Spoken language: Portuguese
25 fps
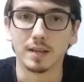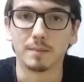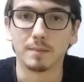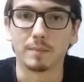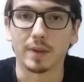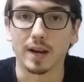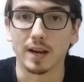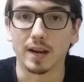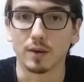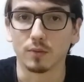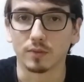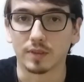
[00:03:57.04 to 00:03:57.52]

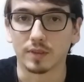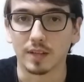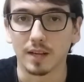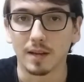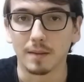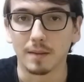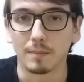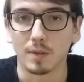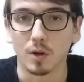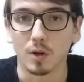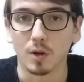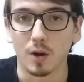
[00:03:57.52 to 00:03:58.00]
para não
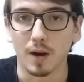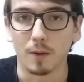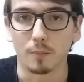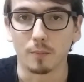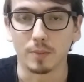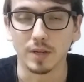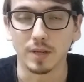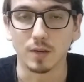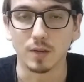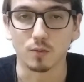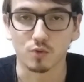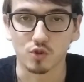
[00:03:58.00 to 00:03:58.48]
ter a
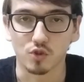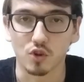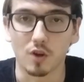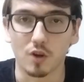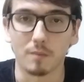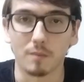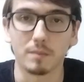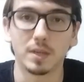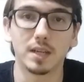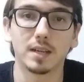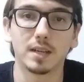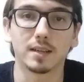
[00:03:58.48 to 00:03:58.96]
opinião só
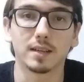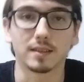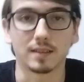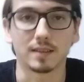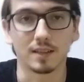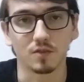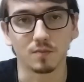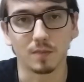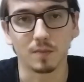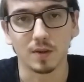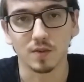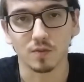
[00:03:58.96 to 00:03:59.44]
minha,
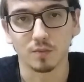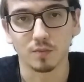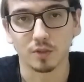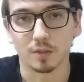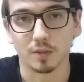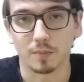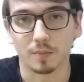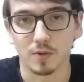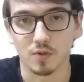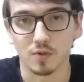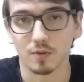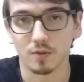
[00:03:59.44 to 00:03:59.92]
ter de mais uma
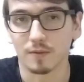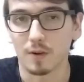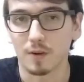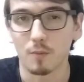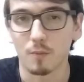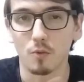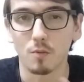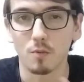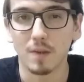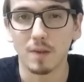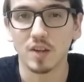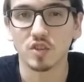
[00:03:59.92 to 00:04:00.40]
outra pessoa, ficar
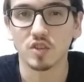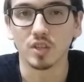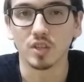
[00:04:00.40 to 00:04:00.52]
um pouco mais